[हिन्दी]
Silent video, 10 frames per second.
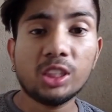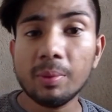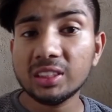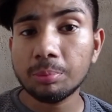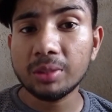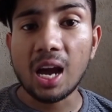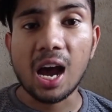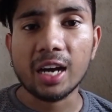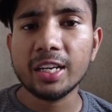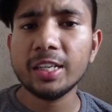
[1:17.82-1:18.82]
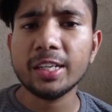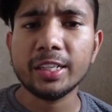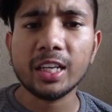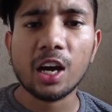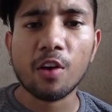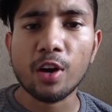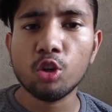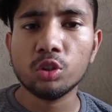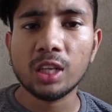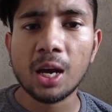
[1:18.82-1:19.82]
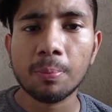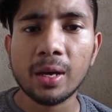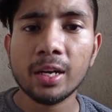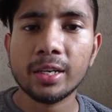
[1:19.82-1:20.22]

उसके बाद सबसे आखिरी क्रिएटर अवार्ड होता है आपका